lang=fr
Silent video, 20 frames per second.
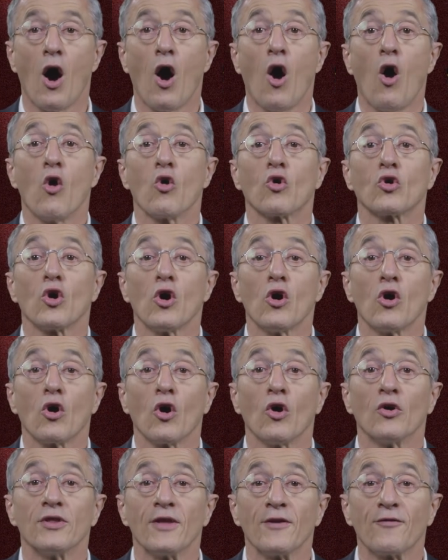
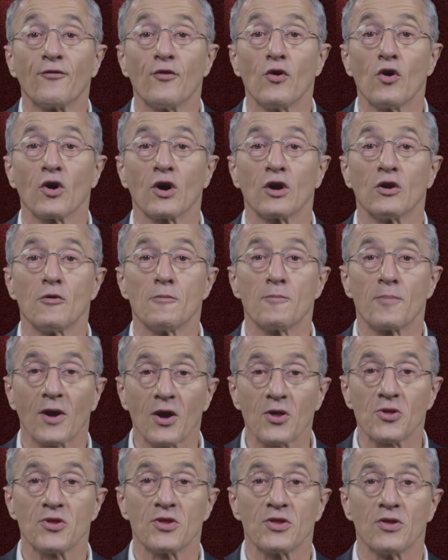Encore un effort et le
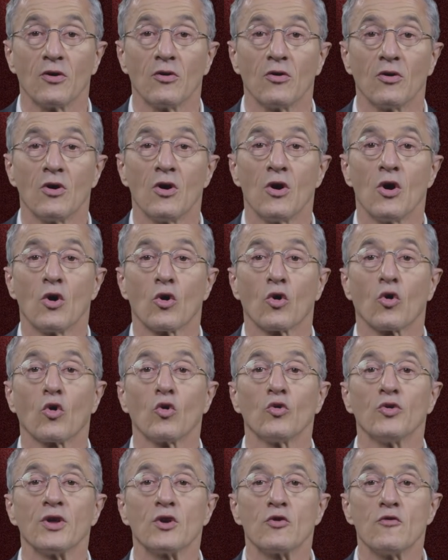président
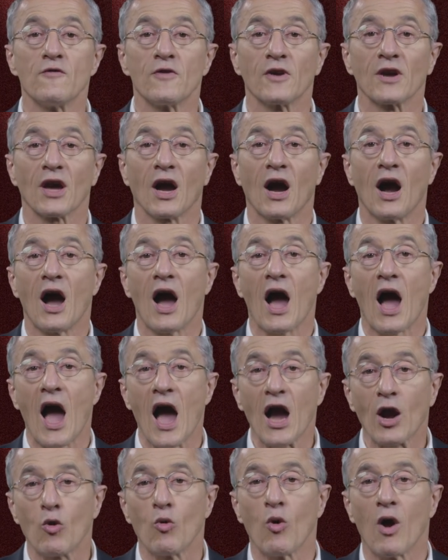redécouvrira
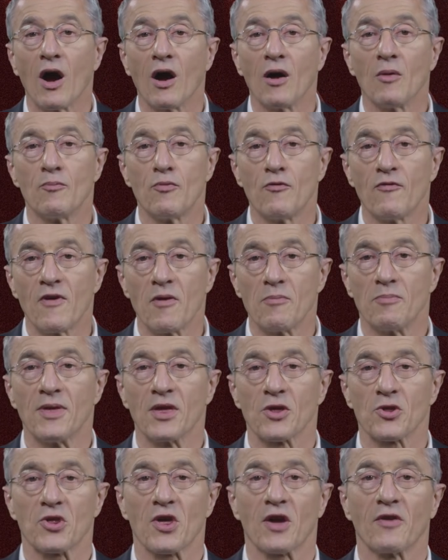à quoi pouvaient
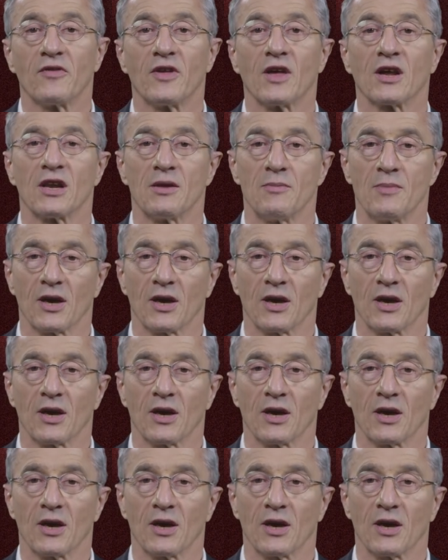bien servir les